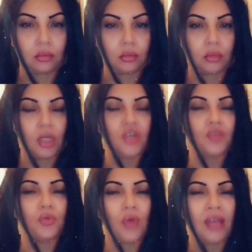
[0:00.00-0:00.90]

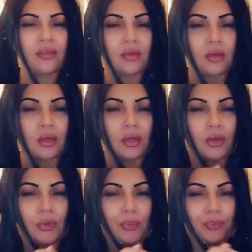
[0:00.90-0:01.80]
يجيبوا واحد
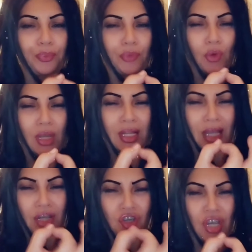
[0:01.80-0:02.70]
آه، واحد
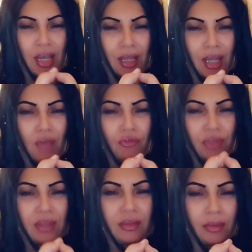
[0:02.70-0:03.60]
الغيشة هكا وفي
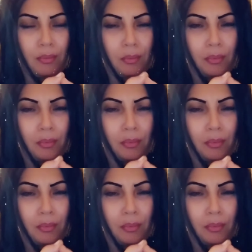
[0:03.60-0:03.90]
الدم